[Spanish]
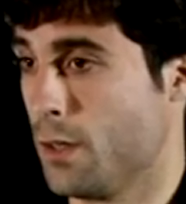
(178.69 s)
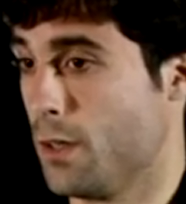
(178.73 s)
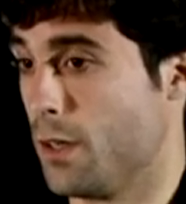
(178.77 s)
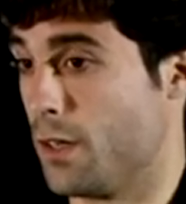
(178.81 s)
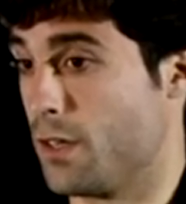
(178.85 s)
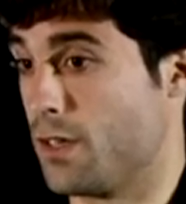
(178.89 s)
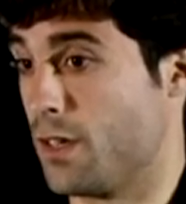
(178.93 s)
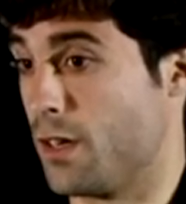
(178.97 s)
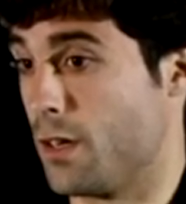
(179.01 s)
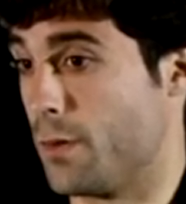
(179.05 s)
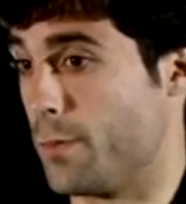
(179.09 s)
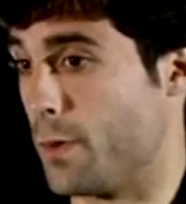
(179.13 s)

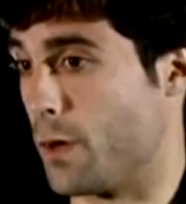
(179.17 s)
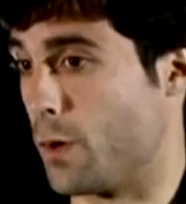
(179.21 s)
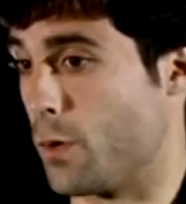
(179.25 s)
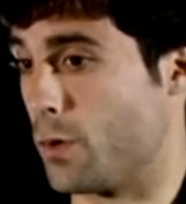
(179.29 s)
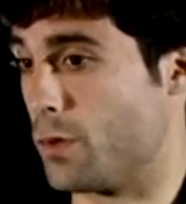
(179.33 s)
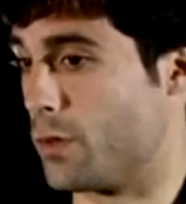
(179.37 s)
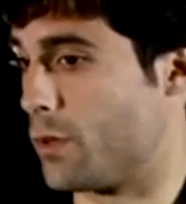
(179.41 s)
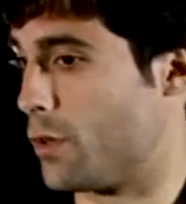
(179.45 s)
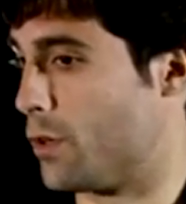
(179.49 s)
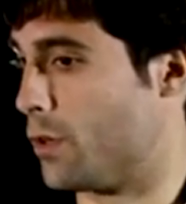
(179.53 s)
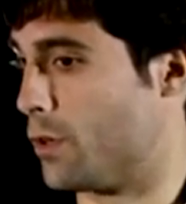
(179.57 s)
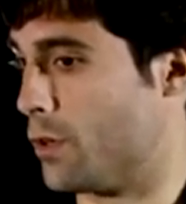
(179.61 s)
sí, me
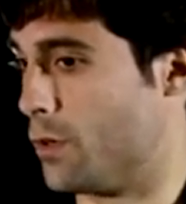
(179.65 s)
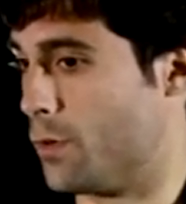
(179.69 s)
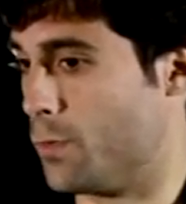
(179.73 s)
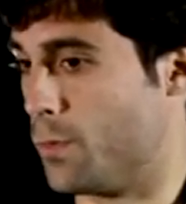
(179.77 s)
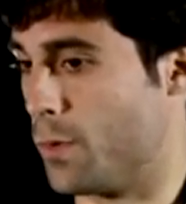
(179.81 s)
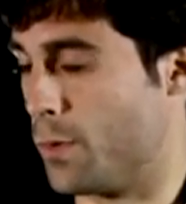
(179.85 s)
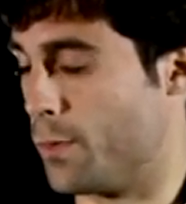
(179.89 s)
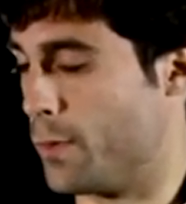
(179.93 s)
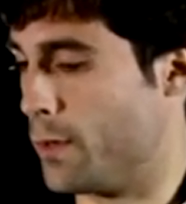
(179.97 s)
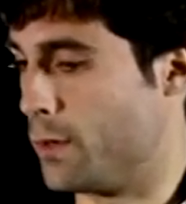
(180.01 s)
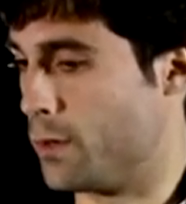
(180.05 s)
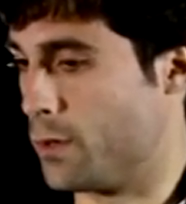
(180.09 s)
encuentro en un
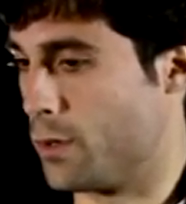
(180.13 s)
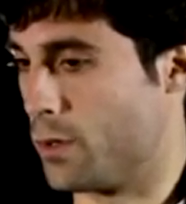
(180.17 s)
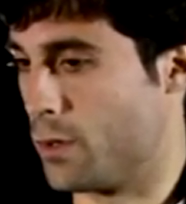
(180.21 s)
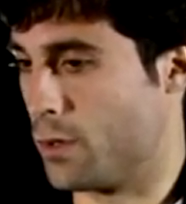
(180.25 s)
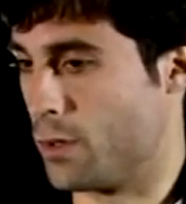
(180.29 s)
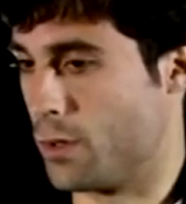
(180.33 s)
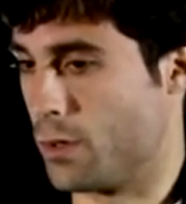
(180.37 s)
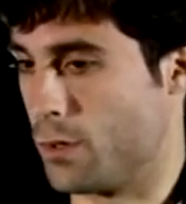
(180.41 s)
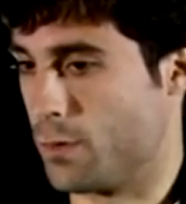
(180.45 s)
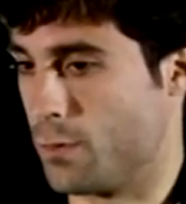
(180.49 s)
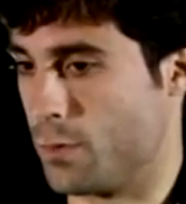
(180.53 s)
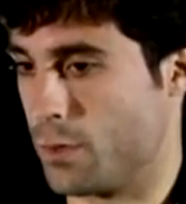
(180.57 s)

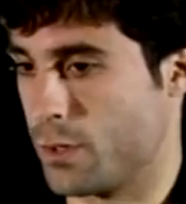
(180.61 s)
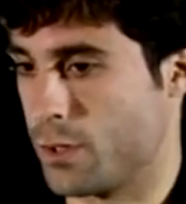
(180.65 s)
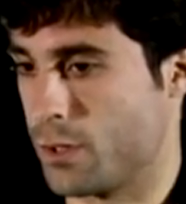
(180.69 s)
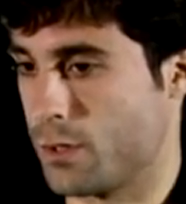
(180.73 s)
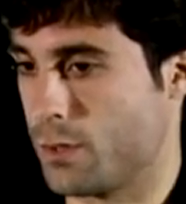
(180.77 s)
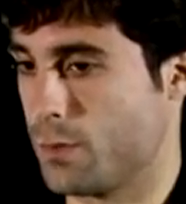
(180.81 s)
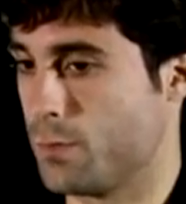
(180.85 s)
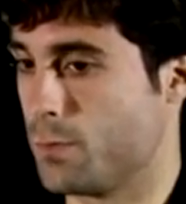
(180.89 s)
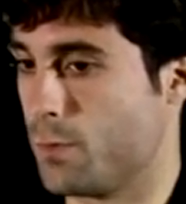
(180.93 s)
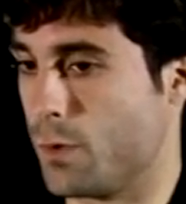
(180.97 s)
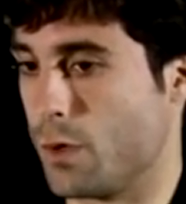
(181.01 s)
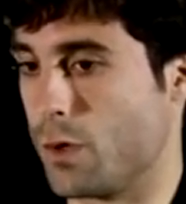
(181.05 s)
momento
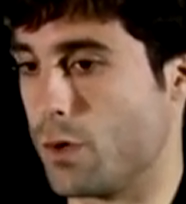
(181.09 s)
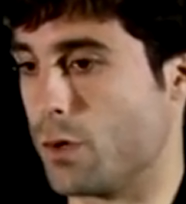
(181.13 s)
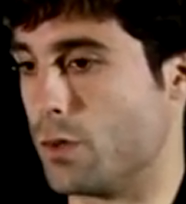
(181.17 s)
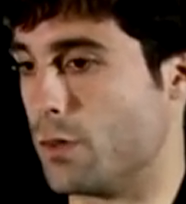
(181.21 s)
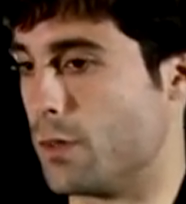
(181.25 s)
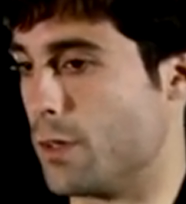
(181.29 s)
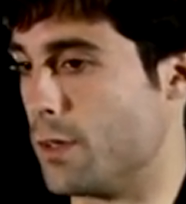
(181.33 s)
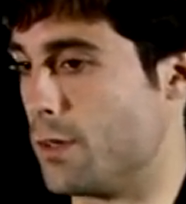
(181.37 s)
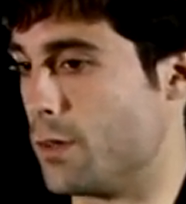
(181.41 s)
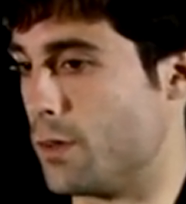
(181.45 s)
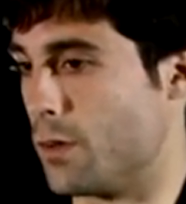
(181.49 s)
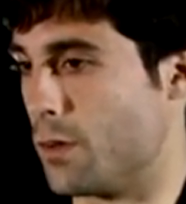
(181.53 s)
pues, muy
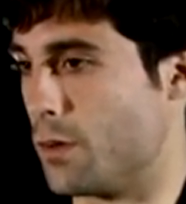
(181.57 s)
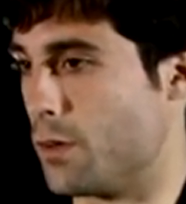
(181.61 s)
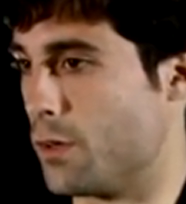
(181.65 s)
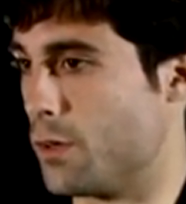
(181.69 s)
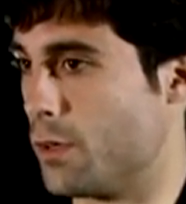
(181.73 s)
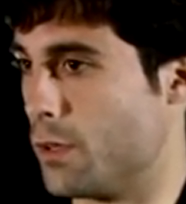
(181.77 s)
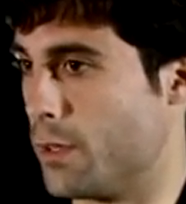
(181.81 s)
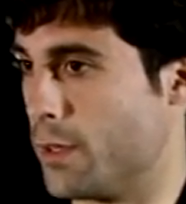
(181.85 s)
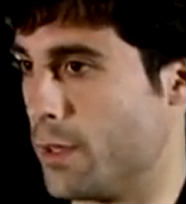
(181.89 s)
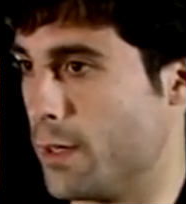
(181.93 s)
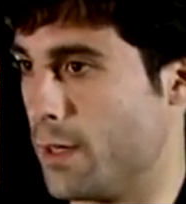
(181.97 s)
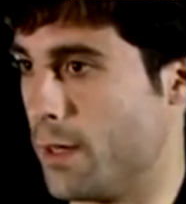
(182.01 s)
contento,
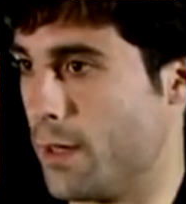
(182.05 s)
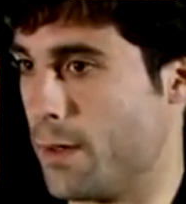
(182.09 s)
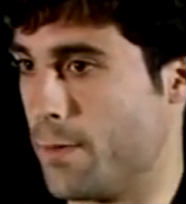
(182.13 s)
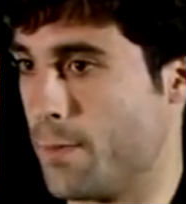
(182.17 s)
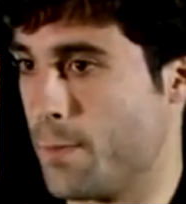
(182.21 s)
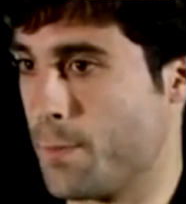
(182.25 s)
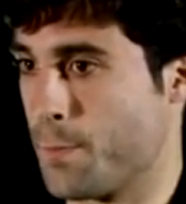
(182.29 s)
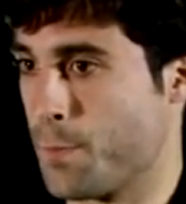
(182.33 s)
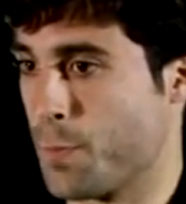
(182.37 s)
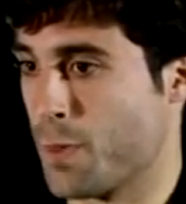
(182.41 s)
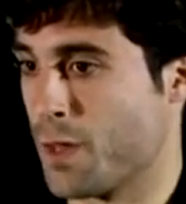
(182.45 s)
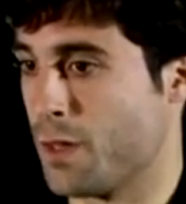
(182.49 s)
¿no? Eh,
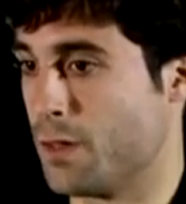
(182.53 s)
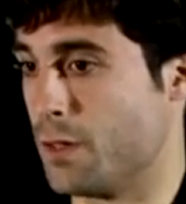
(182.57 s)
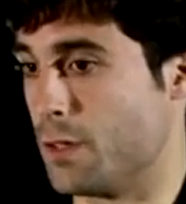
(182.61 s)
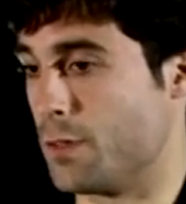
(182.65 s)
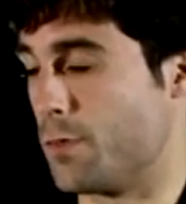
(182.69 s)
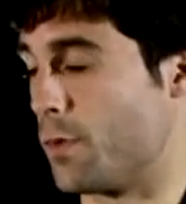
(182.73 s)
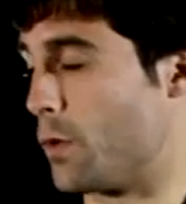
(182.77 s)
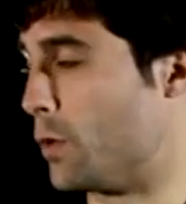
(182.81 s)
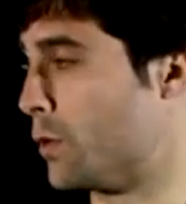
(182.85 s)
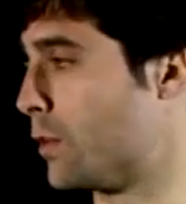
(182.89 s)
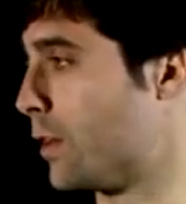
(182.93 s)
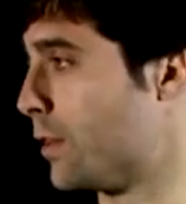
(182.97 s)

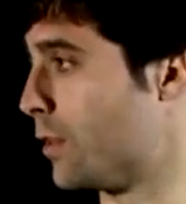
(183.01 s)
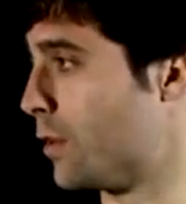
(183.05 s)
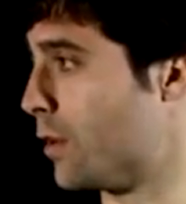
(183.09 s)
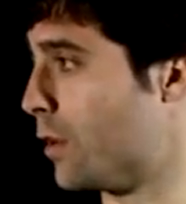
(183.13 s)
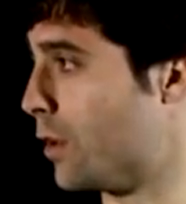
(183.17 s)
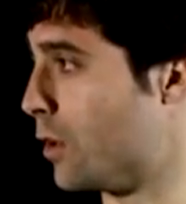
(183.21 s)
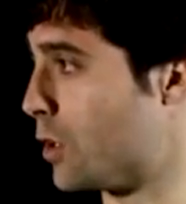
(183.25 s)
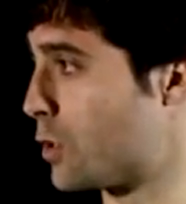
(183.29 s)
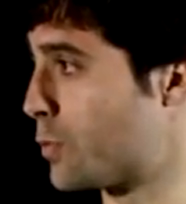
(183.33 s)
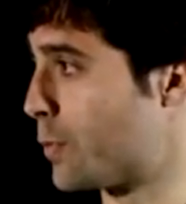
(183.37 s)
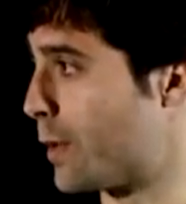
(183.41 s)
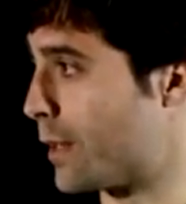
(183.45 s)
disfrutando de los